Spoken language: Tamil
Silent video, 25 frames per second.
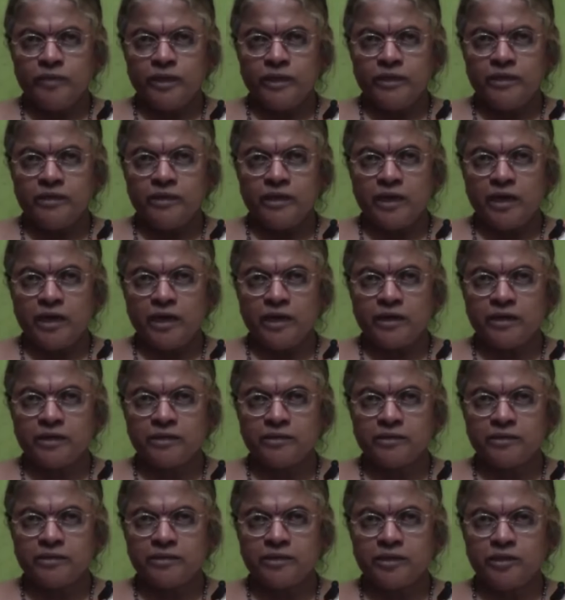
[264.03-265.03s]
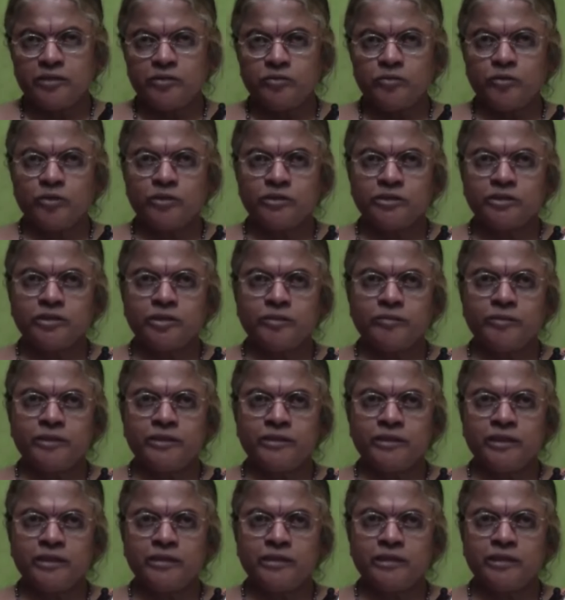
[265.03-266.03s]
மெய்ஞானத்தின்
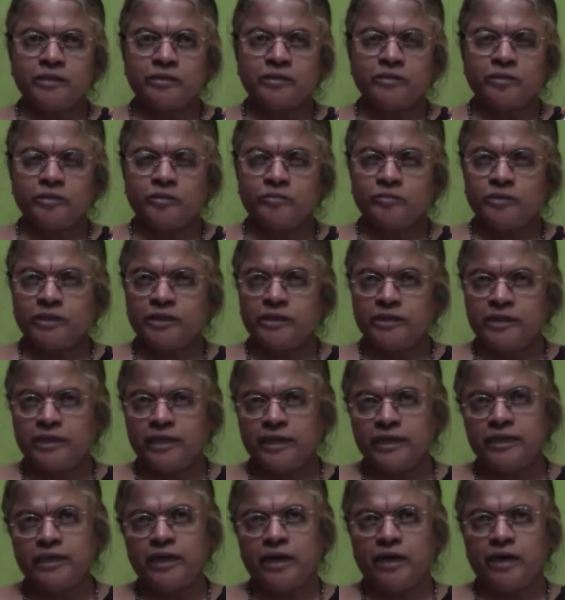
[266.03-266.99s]
தோற்றமென்ன நிற்கும் நின்னை